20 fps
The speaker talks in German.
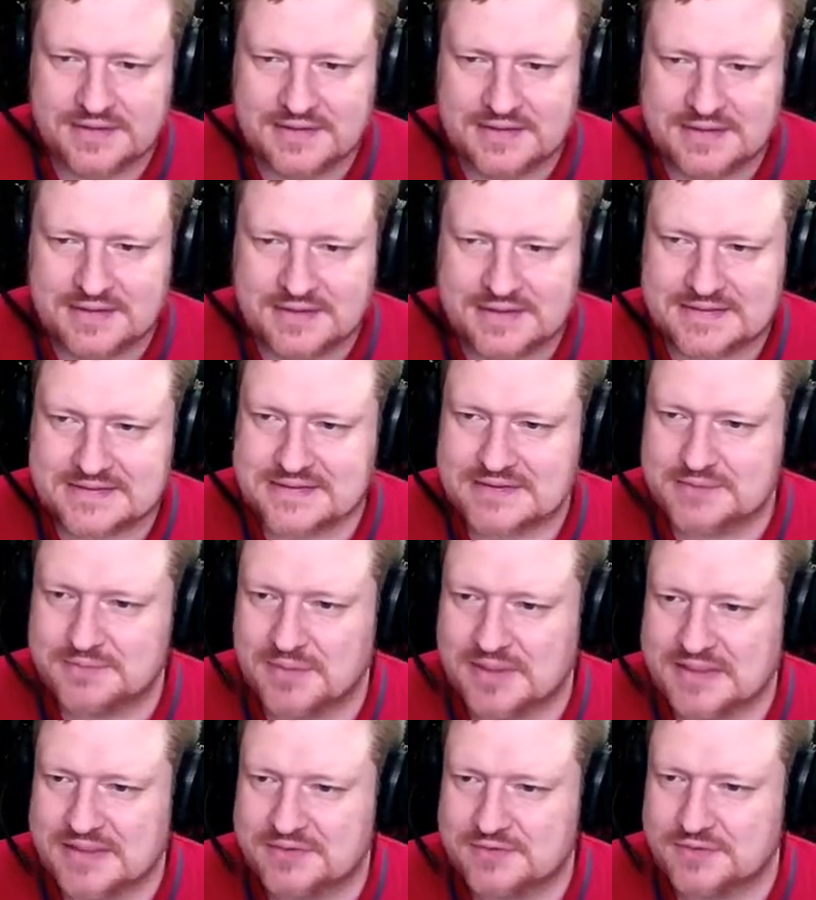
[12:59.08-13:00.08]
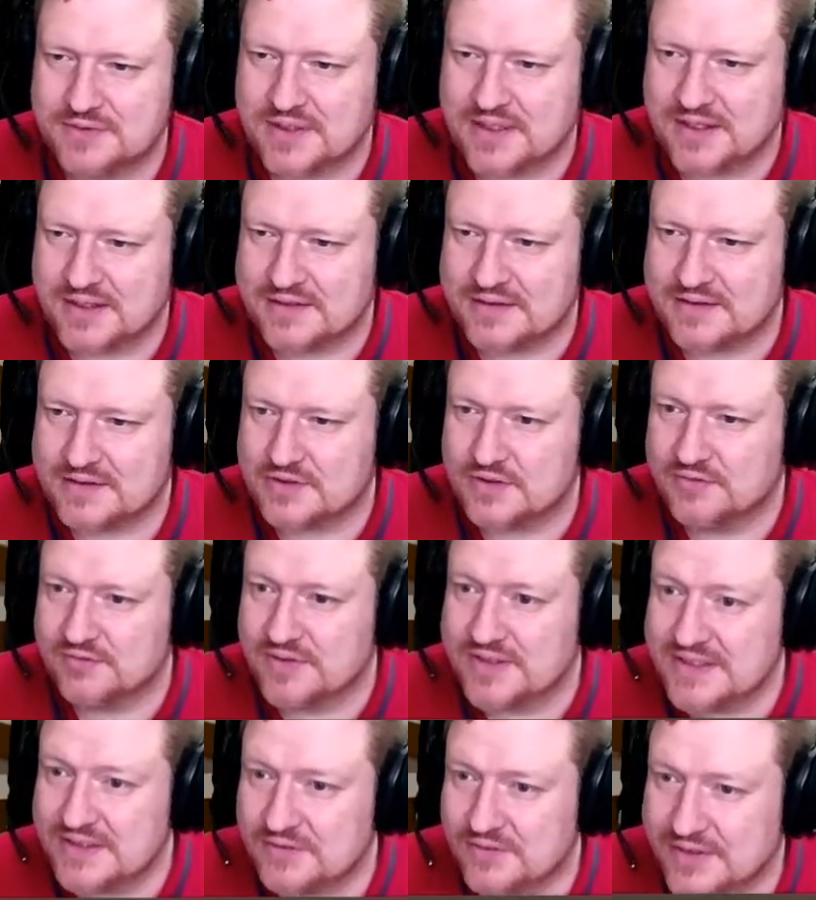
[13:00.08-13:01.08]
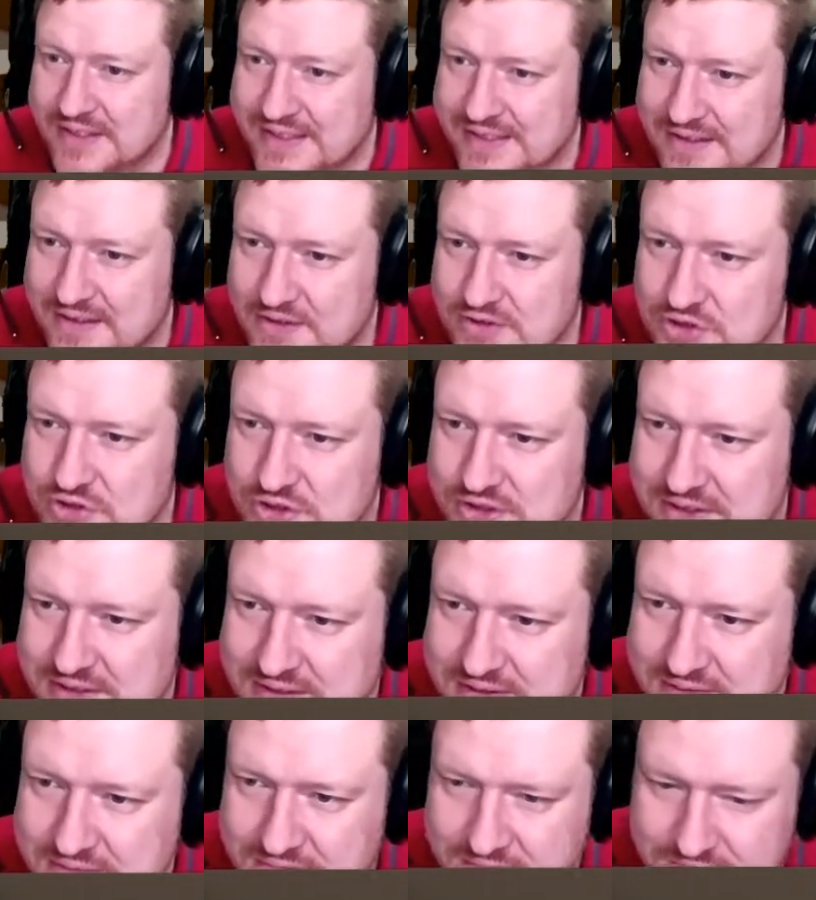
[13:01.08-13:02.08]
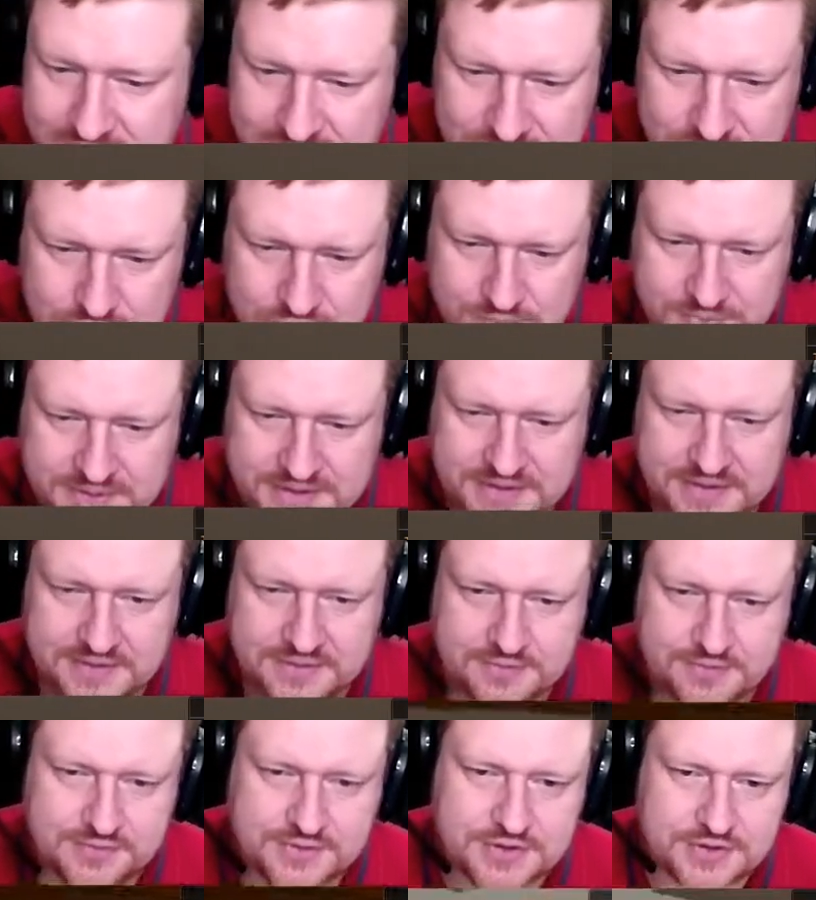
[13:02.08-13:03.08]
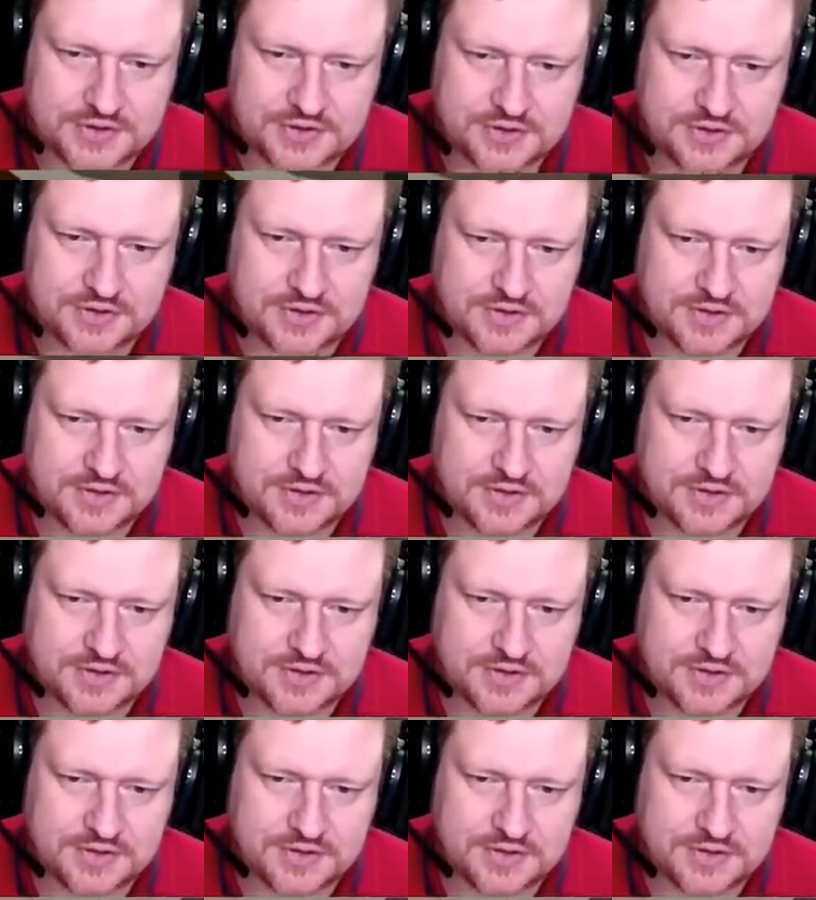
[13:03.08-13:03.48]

Jetzt ist mal die Frage, können wir die noch enger stellen? Windturbine, vier Stück.